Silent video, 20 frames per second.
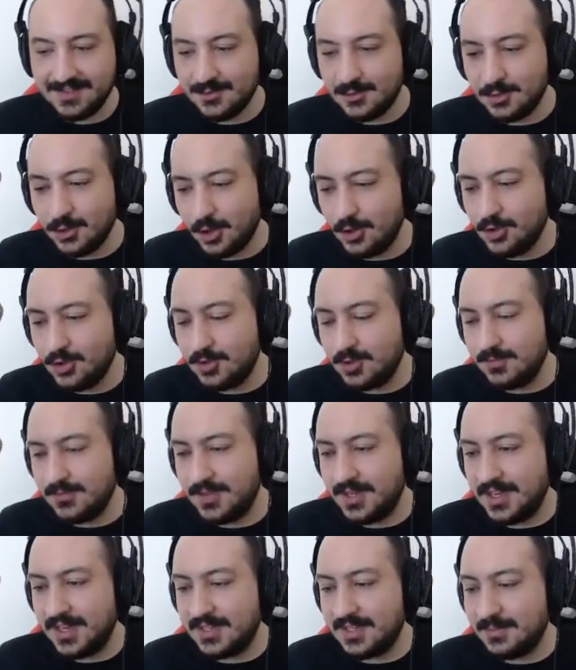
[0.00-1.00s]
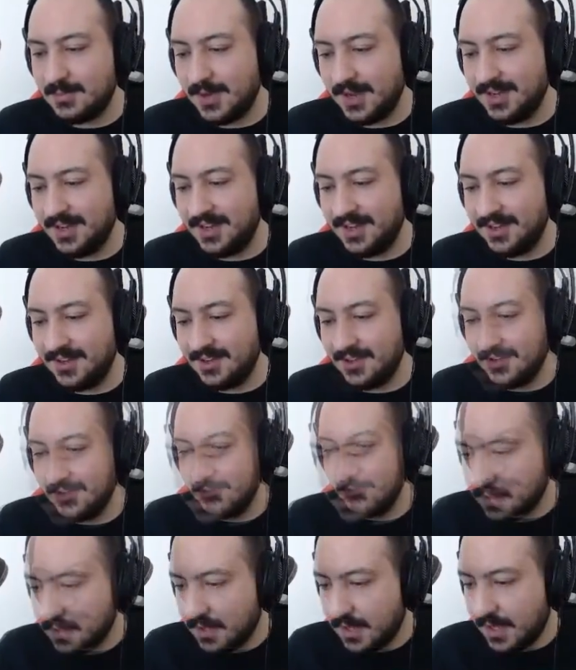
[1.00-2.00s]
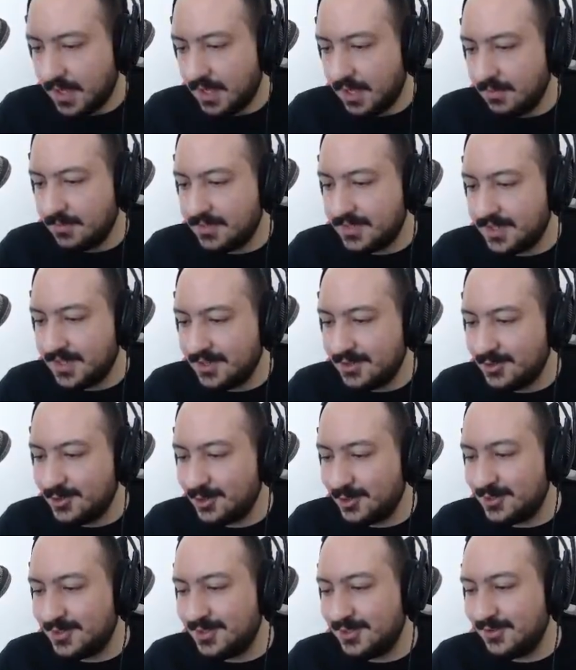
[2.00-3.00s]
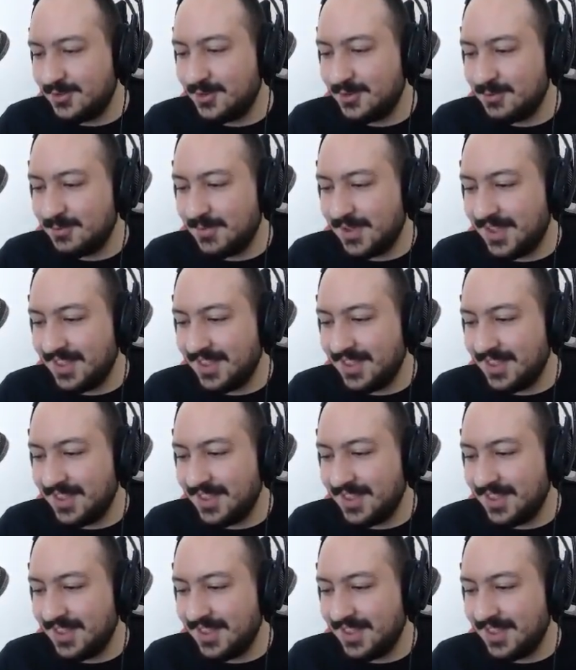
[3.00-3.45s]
Son cümleni yaz. Ban geliyor. Abi seni çok seviyorum.